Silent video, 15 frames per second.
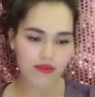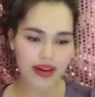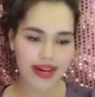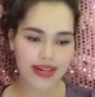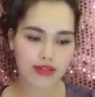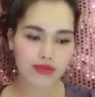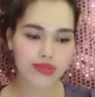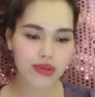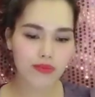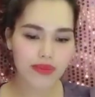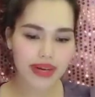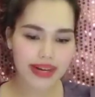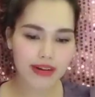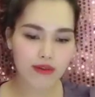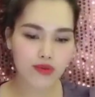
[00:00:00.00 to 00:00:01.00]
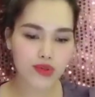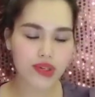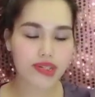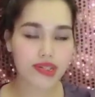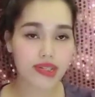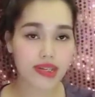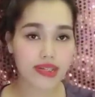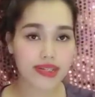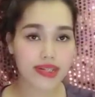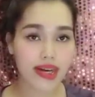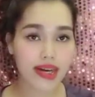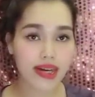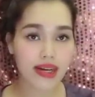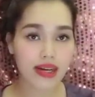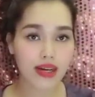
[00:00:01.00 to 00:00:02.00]
và tôi sống lại câu chuyện xảy
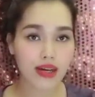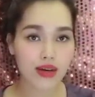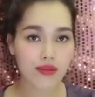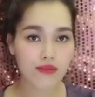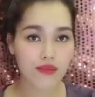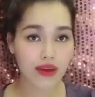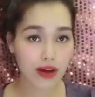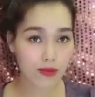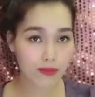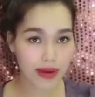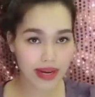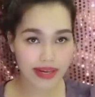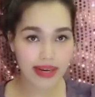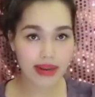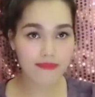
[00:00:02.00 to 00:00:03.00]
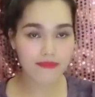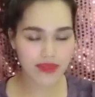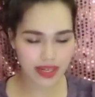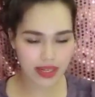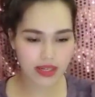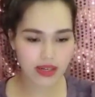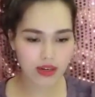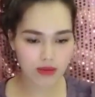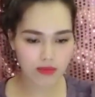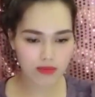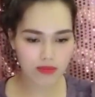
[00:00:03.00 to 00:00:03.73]
ra vào 7 năm về trước.